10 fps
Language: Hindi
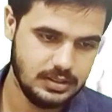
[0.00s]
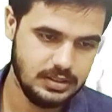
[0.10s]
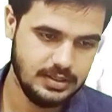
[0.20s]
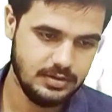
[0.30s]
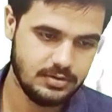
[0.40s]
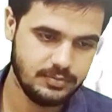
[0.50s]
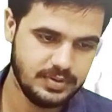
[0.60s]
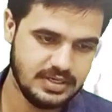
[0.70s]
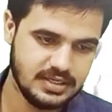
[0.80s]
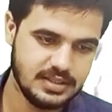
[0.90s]
ए और
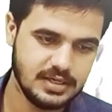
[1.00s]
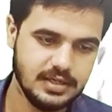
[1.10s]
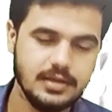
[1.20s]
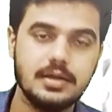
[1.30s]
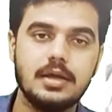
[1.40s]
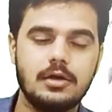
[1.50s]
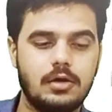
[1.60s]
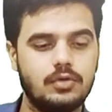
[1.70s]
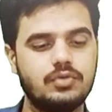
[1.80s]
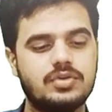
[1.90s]
बी लिख देंगे
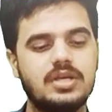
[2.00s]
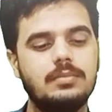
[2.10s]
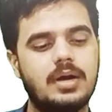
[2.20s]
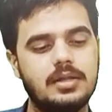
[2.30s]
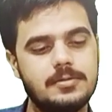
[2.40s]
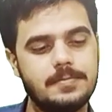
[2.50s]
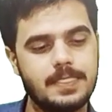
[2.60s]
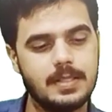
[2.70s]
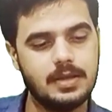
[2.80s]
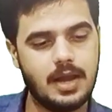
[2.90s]
और उसके बाद
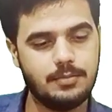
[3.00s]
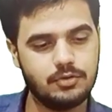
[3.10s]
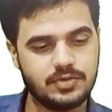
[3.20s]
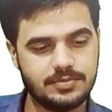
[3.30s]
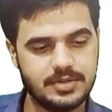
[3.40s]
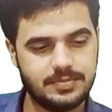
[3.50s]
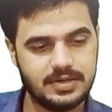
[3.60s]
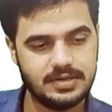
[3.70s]
हम लोग सबसे पहले